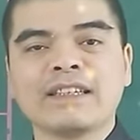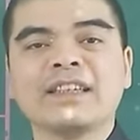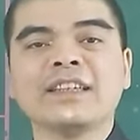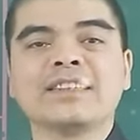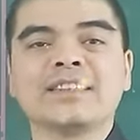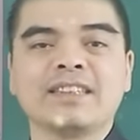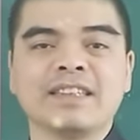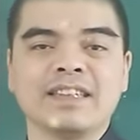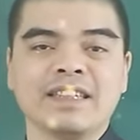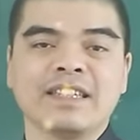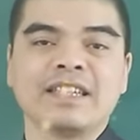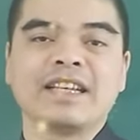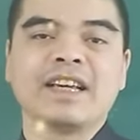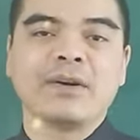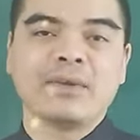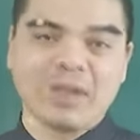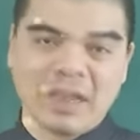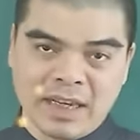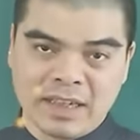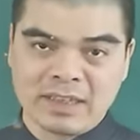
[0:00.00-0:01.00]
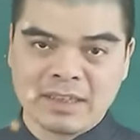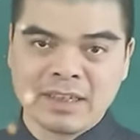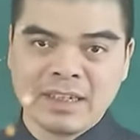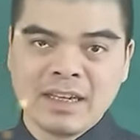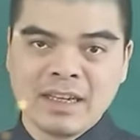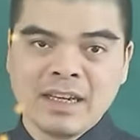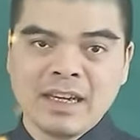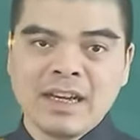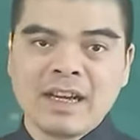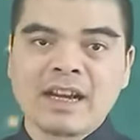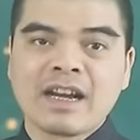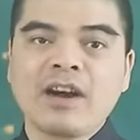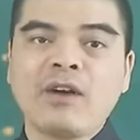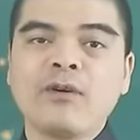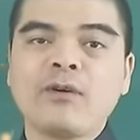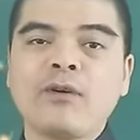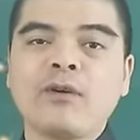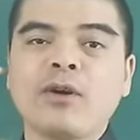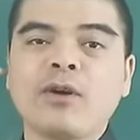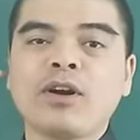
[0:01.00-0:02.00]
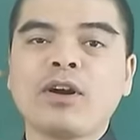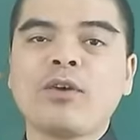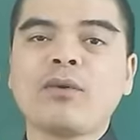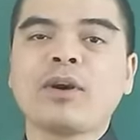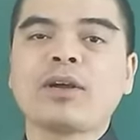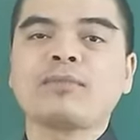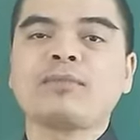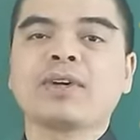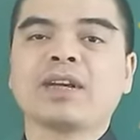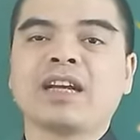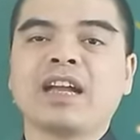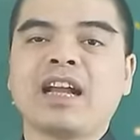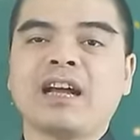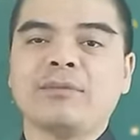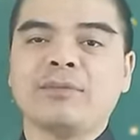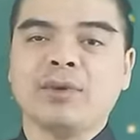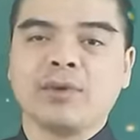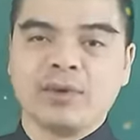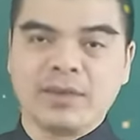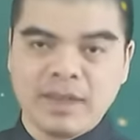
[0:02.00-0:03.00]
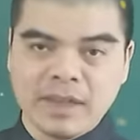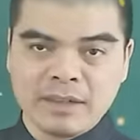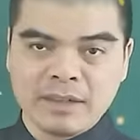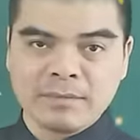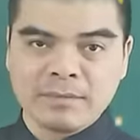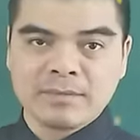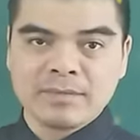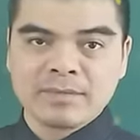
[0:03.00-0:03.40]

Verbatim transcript: kiệt sĩ, nghèo nàn, không có công an việc làm ổn định.